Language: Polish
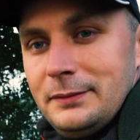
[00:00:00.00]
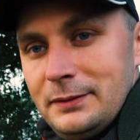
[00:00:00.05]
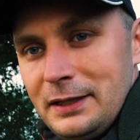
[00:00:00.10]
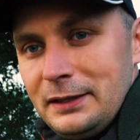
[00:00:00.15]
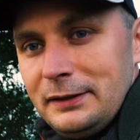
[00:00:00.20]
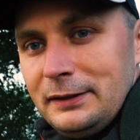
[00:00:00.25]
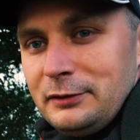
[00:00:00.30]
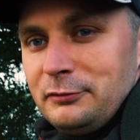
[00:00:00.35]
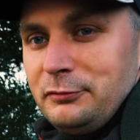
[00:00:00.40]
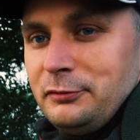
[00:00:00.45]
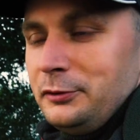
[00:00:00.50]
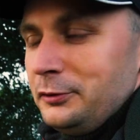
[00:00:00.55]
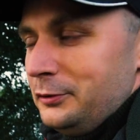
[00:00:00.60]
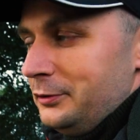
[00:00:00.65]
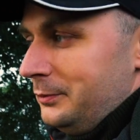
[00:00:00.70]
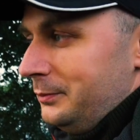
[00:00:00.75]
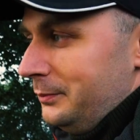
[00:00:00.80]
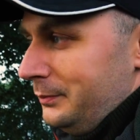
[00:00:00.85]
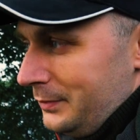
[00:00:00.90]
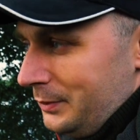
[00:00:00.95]
Ja nad
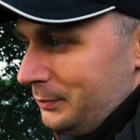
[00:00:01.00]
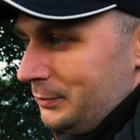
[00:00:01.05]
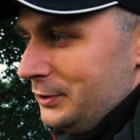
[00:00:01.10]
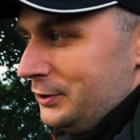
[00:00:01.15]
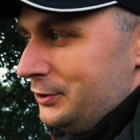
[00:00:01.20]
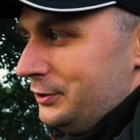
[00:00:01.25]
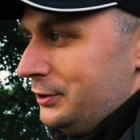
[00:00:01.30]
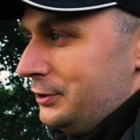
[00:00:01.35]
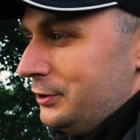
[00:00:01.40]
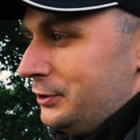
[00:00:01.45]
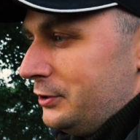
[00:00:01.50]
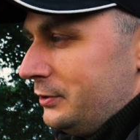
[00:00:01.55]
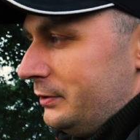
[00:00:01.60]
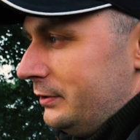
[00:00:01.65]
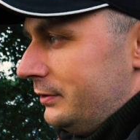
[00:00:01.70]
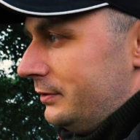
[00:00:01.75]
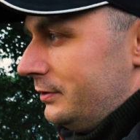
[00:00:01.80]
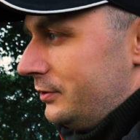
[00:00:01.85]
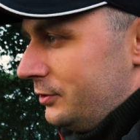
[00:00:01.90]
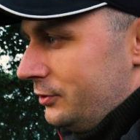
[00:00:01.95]
wodą, mam nadzieję,
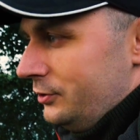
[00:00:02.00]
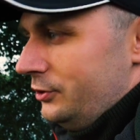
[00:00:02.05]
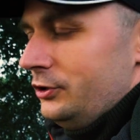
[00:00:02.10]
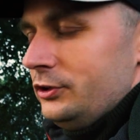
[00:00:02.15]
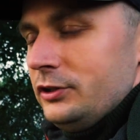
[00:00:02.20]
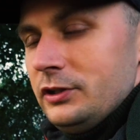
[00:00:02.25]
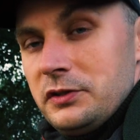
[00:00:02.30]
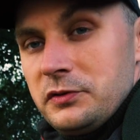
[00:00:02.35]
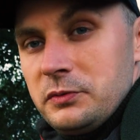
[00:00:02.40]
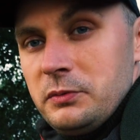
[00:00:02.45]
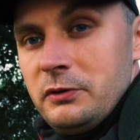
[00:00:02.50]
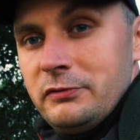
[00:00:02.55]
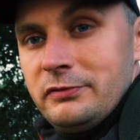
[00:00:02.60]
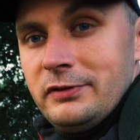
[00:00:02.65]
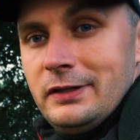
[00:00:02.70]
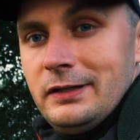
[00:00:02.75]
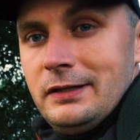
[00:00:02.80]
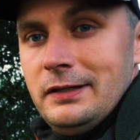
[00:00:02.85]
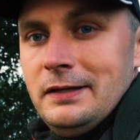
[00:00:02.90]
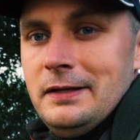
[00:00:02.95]
że coś dzisiaj
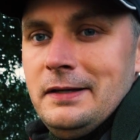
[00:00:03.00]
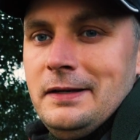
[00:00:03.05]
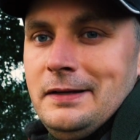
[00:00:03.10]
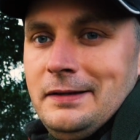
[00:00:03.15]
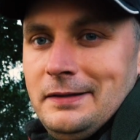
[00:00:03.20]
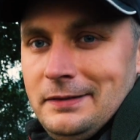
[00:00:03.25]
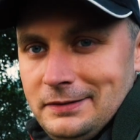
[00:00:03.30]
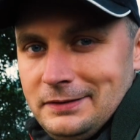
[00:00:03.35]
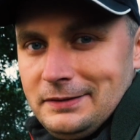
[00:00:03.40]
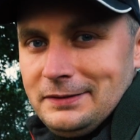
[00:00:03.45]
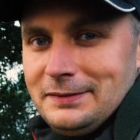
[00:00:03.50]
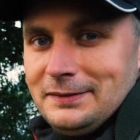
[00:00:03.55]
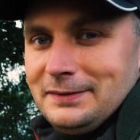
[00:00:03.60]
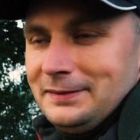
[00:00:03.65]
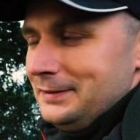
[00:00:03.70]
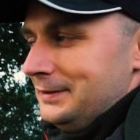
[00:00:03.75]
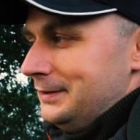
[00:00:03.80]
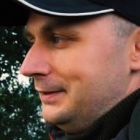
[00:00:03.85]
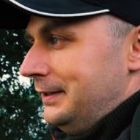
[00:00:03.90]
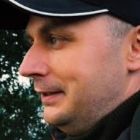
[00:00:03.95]
złowię.
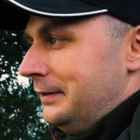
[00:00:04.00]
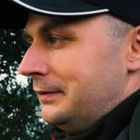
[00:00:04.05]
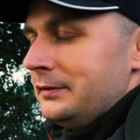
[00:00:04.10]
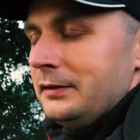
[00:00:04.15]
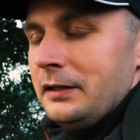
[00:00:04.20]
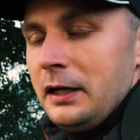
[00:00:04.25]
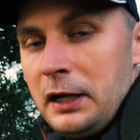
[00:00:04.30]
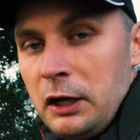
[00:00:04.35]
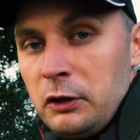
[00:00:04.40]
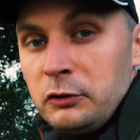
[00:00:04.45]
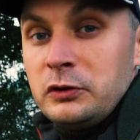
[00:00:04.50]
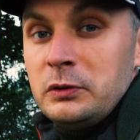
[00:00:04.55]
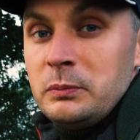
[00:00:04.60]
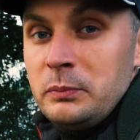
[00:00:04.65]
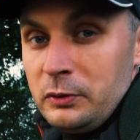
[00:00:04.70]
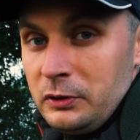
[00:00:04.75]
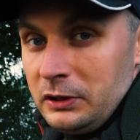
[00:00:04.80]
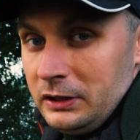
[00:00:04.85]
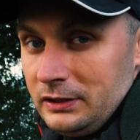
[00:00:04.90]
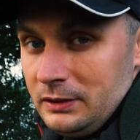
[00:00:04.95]
Yy, ale o tym
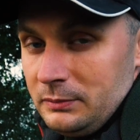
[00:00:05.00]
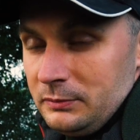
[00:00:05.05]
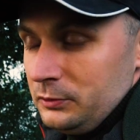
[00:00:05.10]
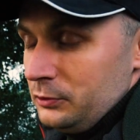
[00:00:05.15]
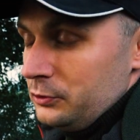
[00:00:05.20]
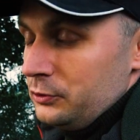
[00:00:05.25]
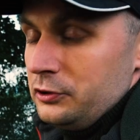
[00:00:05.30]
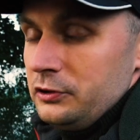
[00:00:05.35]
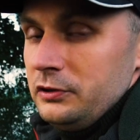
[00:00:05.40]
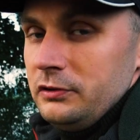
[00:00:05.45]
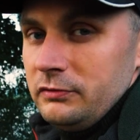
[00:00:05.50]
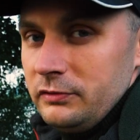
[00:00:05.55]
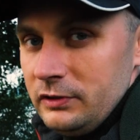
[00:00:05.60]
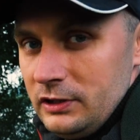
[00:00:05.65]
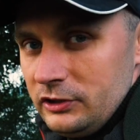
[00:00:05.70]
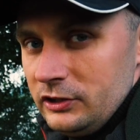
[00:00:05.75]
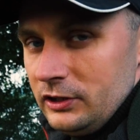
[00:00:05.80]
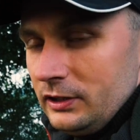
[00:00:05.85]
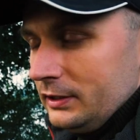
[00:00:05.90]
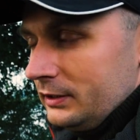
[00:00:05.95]
pogadamy już w
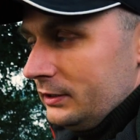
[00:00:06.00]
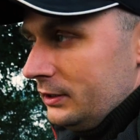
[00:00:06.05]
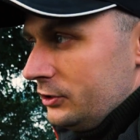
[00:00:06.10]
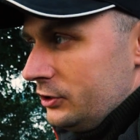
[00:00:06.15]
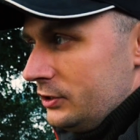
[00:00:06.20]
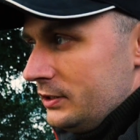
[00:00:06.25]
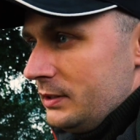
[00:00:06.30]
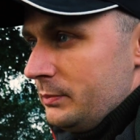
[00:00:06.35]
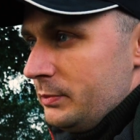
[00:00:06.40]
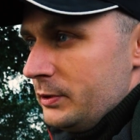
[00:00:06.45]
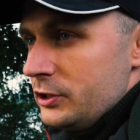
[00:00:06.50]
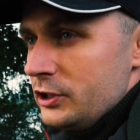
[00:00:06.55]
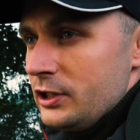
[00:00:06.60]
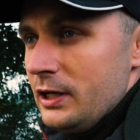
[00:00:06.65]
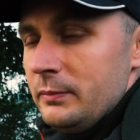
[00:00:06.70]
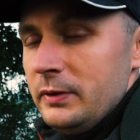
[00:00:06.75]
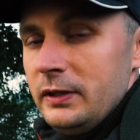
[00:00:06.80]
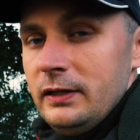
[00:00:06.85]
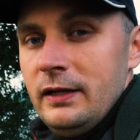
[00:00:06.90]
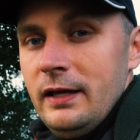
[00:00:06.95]
niedzielę. Także
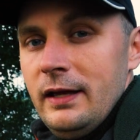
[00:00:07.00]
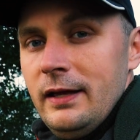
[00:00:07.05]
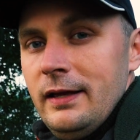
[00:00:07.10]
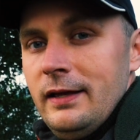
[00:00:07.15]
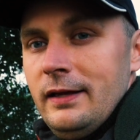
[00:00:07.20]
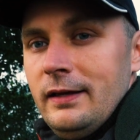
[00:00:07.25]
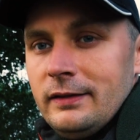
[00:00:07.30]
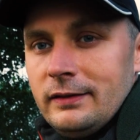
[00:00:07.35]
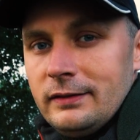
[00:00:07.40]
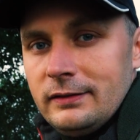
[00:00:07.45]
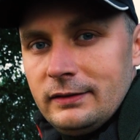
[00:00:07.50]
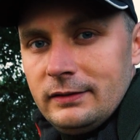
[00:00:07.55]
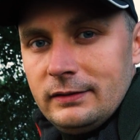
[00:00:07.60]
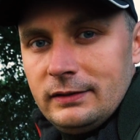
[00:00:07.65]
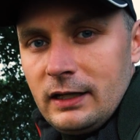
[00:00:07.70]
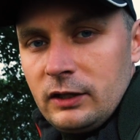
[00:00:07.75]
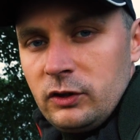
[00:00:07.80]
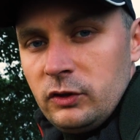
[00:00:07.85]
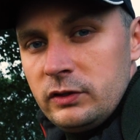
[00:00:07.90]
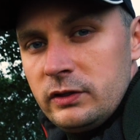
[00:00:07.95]
zapraszamy. Yy,
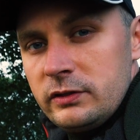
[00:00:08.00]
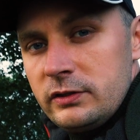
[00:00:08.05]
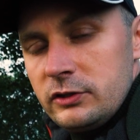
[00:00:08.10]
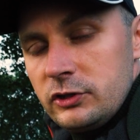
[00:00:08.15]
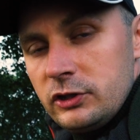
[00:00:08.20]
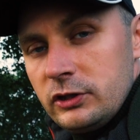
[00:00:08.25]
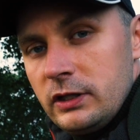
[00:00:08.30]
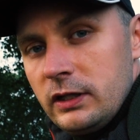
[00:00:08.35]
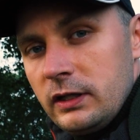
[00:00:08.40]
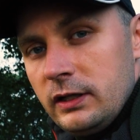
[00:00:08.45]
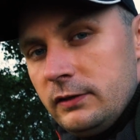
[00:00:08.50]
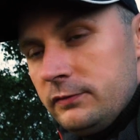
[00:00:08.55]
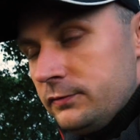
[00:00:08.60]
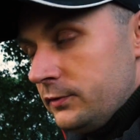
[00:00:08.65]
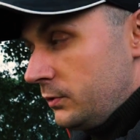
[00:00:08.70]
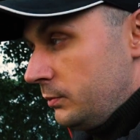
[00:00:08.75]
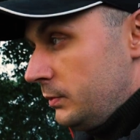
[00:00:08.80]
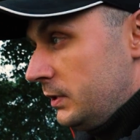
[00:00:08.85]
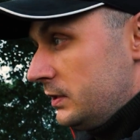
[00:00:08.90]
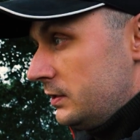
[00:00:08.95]
na koniec jeszcze taka
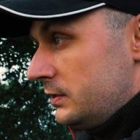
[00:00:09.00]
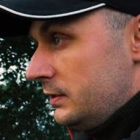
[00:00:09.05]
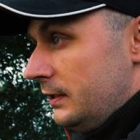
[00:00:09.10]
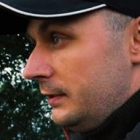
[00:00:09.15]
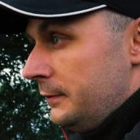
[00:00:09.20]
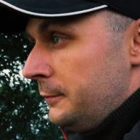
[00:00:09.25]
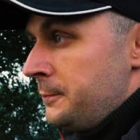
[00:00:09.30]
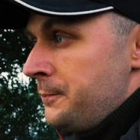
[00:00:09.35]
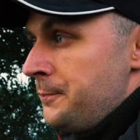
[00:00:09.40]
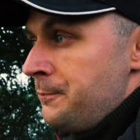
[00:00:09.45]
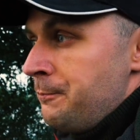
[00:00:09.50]
informacja.